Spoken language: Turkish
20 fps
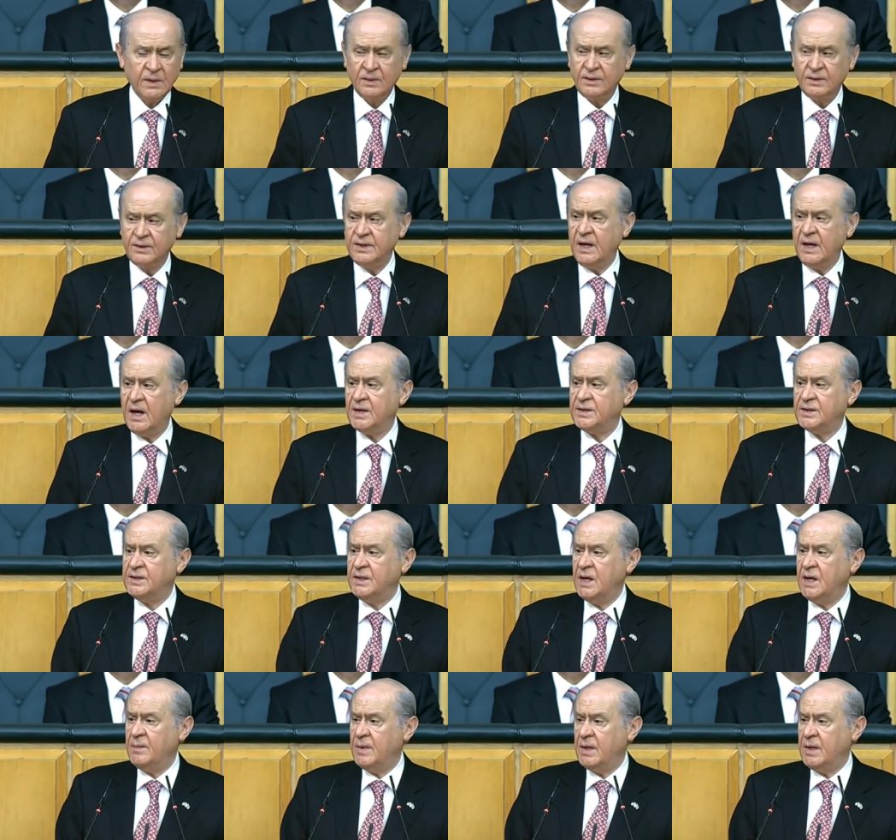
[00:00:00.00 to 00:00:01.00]

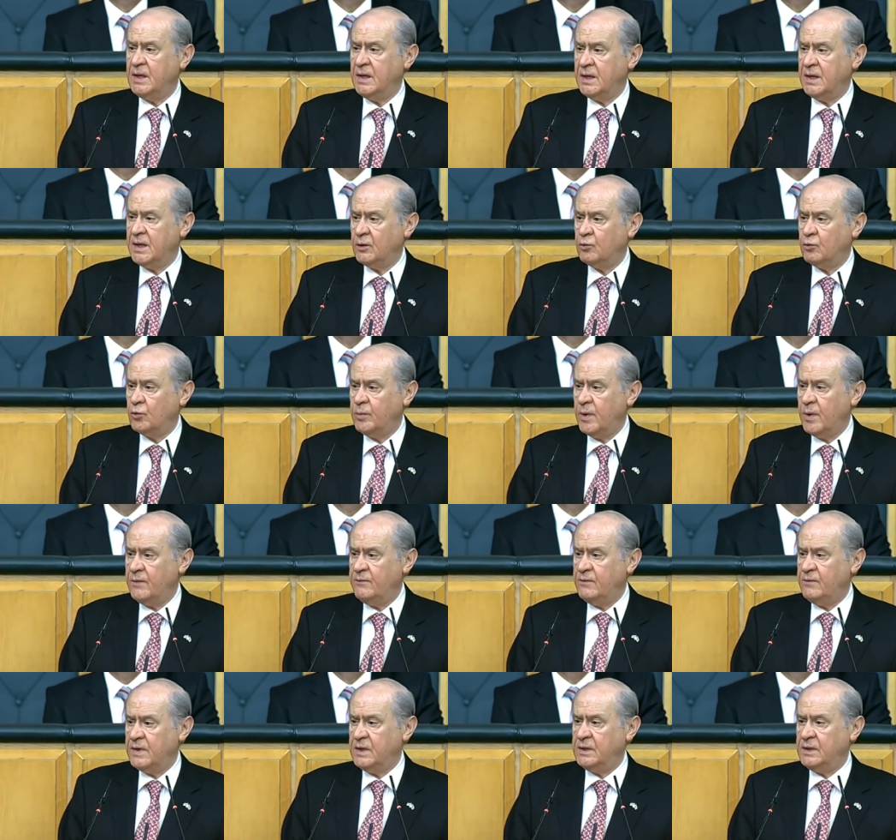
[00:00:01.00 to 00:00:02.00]
siyasi emellere
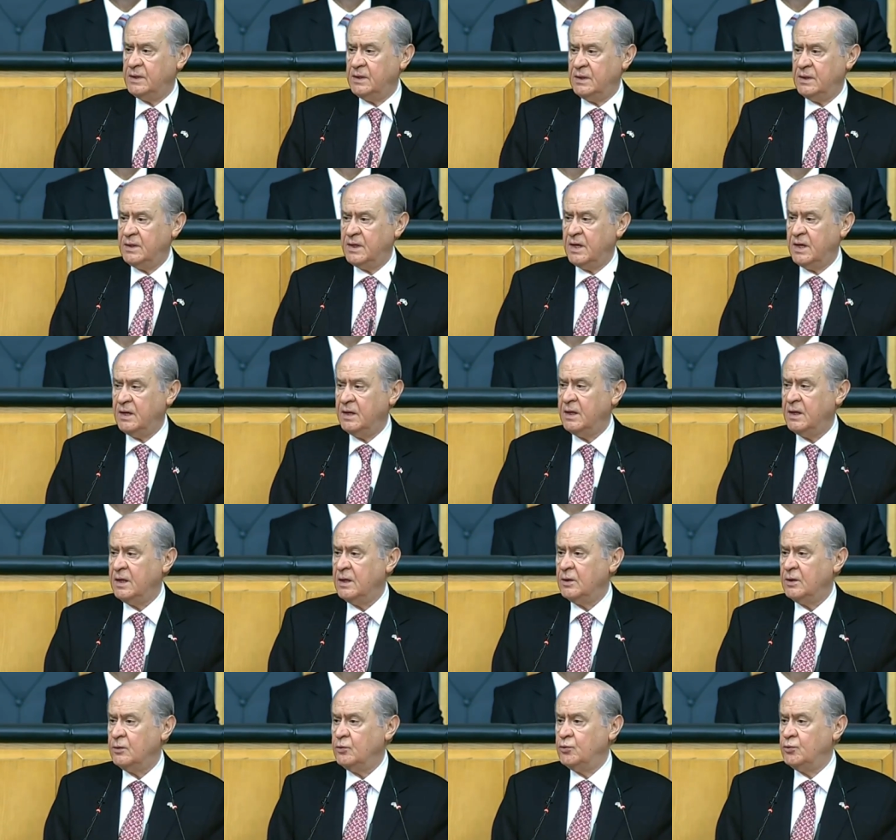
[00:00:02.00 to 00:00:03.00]
kurban verildiğini de
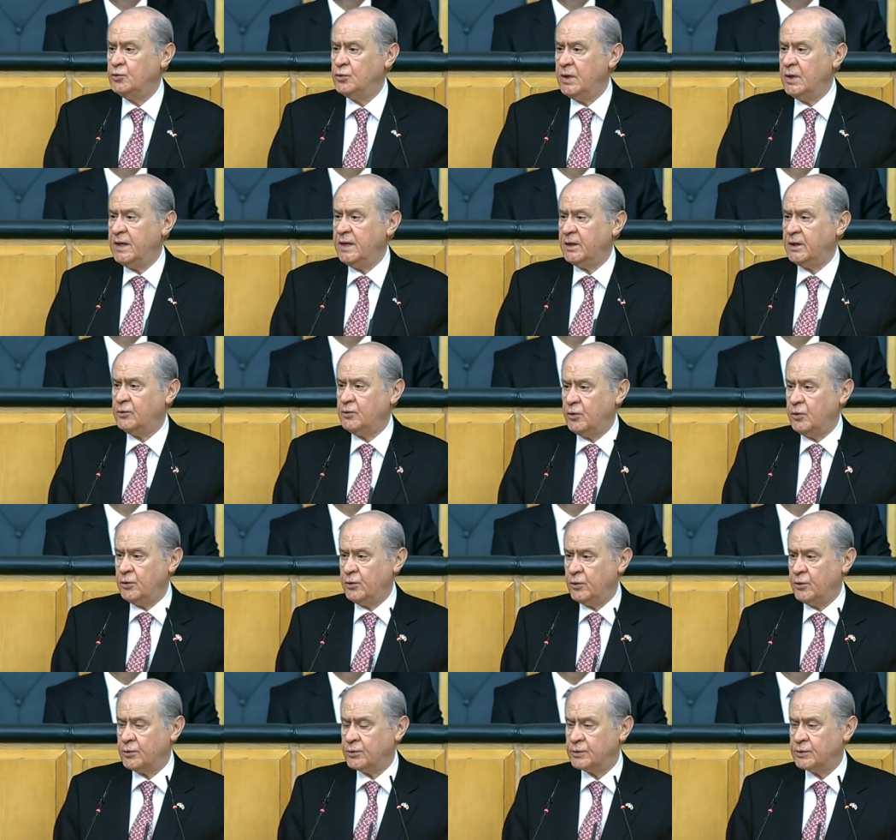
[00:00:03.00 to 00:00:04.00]
üzülerek
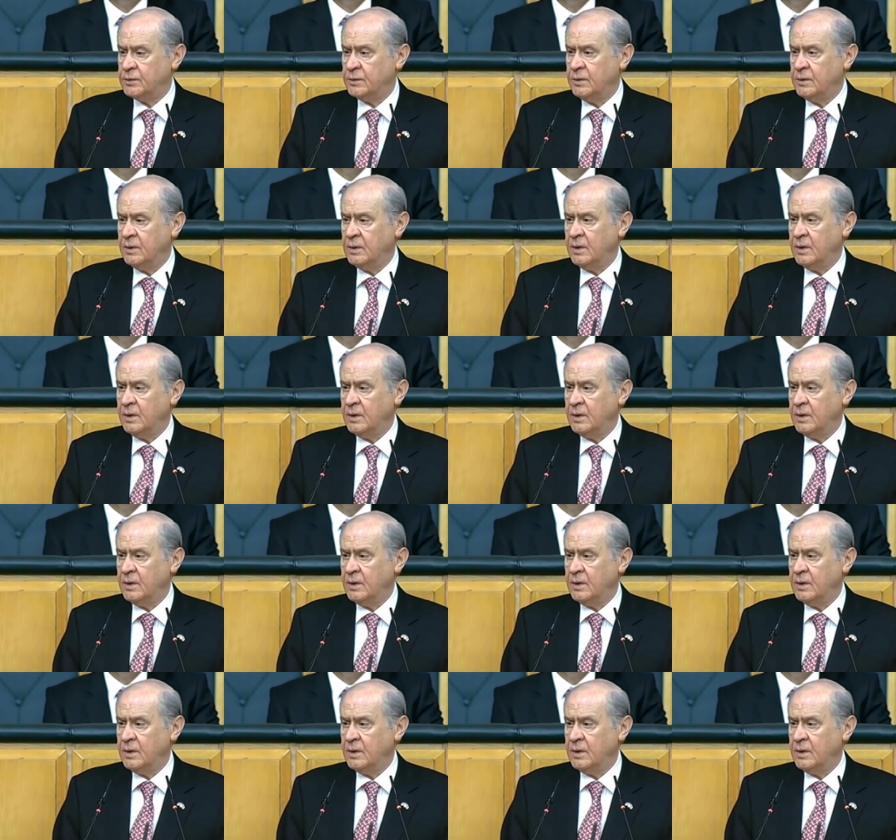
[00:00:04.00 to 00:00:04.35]
görüyoruz.